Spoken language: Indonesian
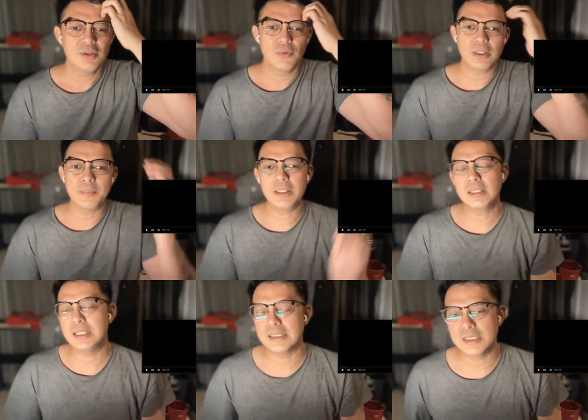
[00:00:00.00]
Wah
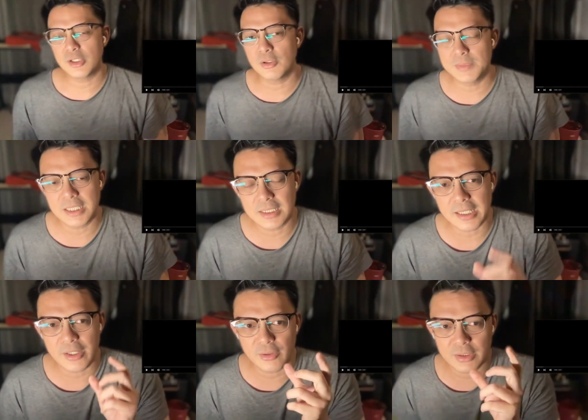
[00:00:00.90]
tapi gila sih kalau bicara
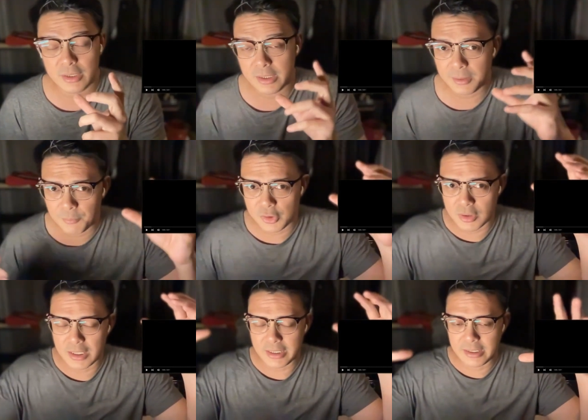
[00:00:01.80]
Taeyong ini bocoran
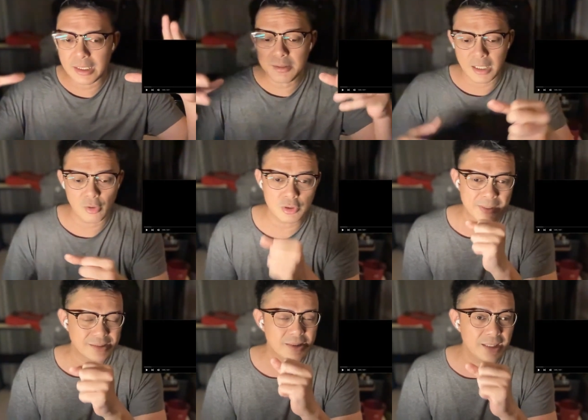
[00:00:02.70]
dari ini kan
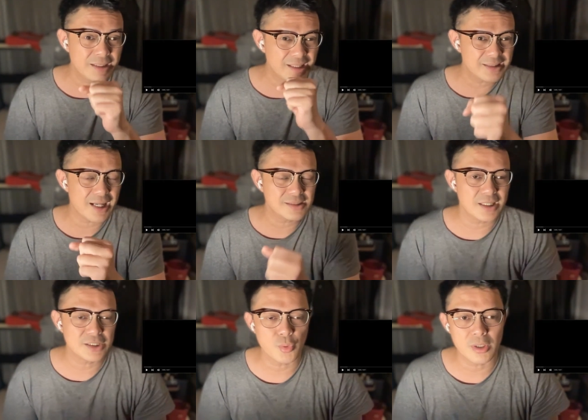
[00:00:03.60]
otomatis ini kan dengan
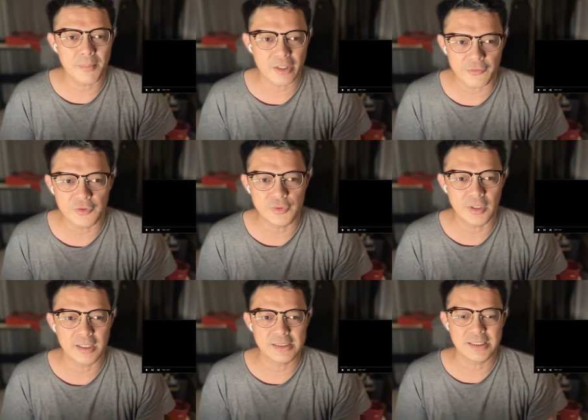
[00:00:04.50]
translate suara mikrofon
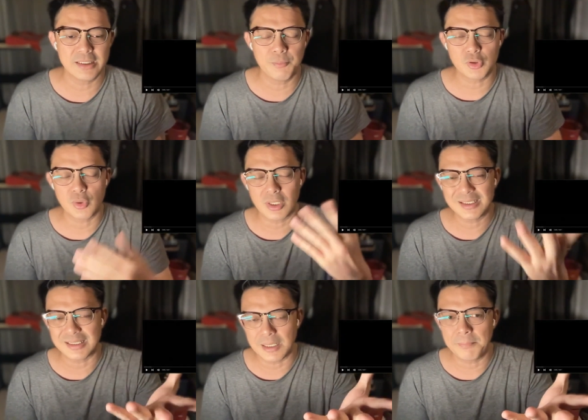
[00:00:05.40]
juga guys ya ini bocoran
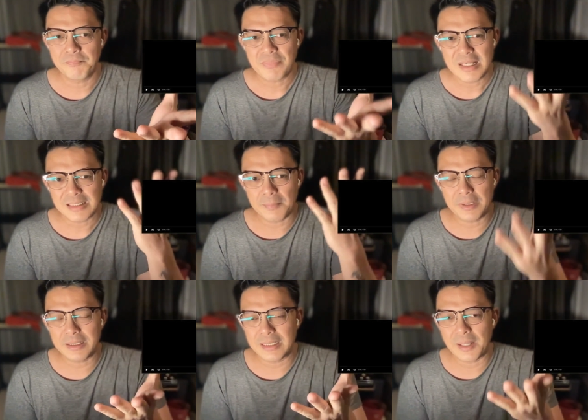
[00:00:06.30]
tetap
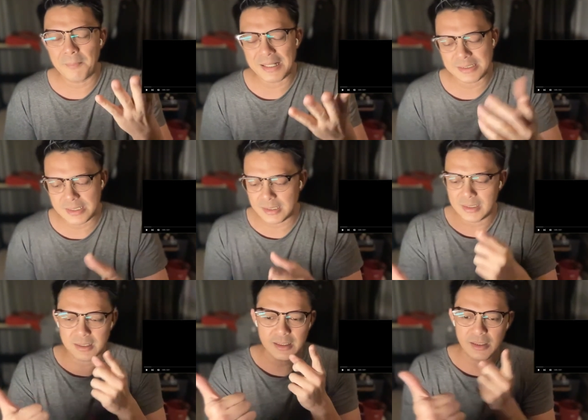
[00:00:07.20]
tapi yang pasti
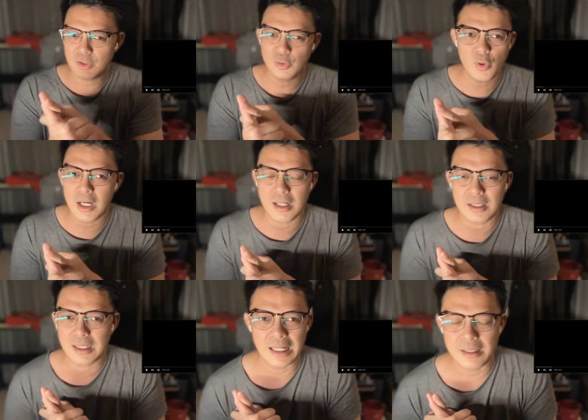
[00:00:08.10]
gue
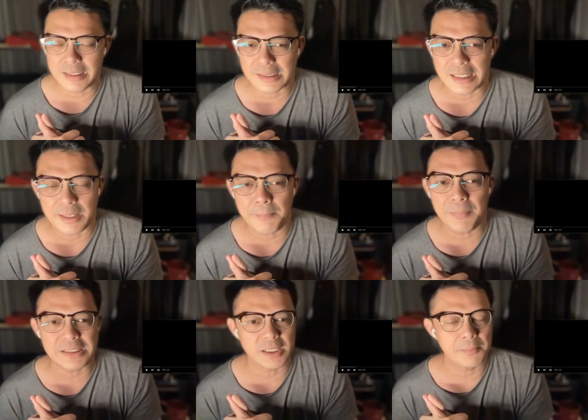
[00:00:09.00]
nggak nggak lihat ada
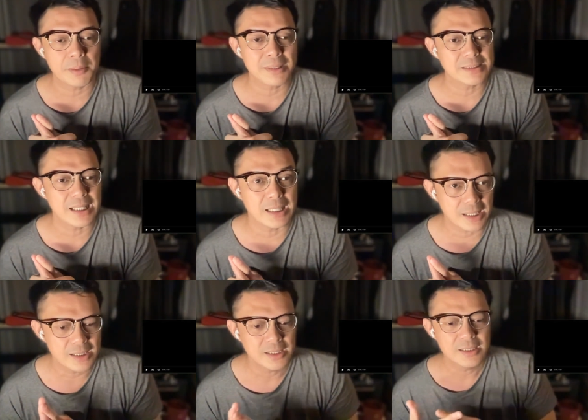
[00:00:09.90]
pitch yang
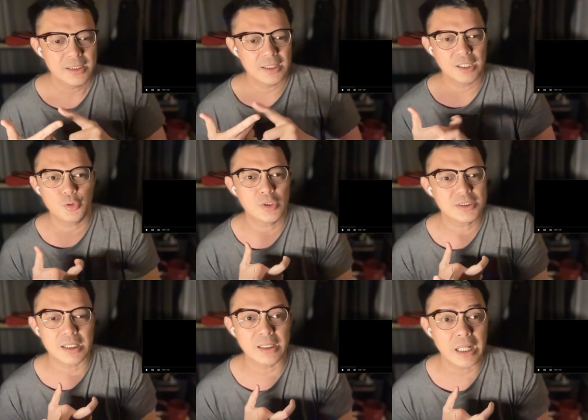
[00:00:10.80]
bermasalah yang kedua
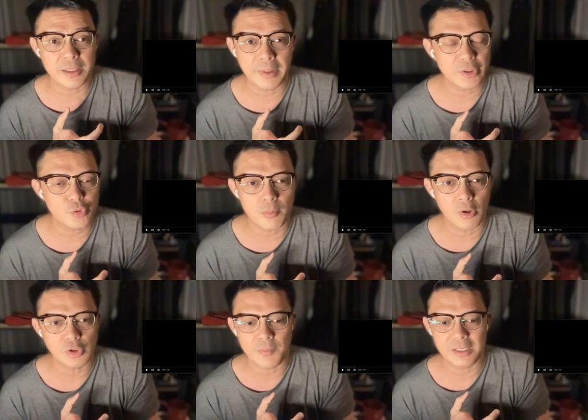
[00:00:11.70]
secara dynamic dia juga
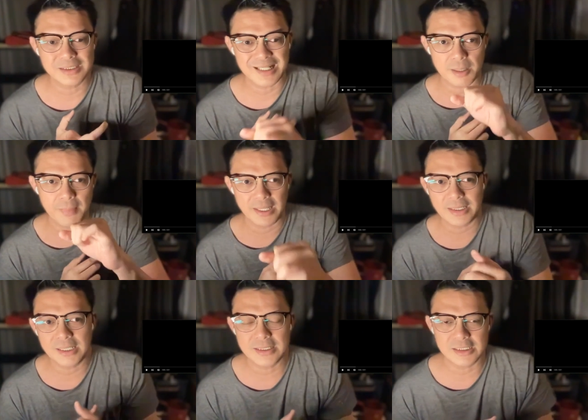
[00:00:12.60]
bagus banget secara
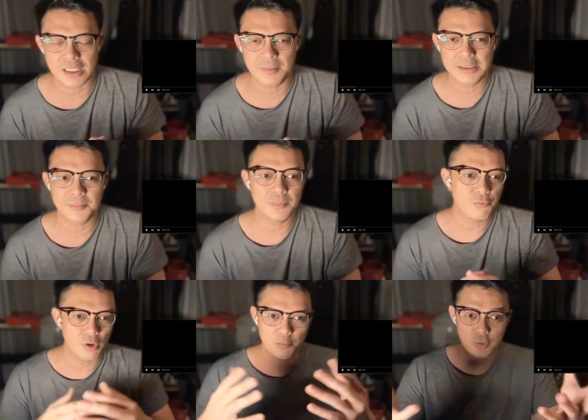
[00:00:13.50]
miking dan segala macam
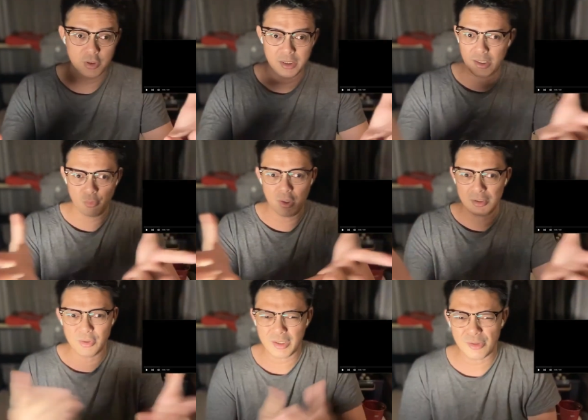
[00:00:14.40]
walaupun ini gue
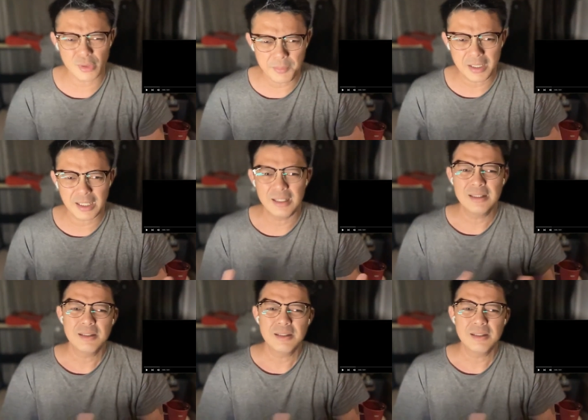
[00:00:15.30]
nggak tahu ini karaoke apa enggak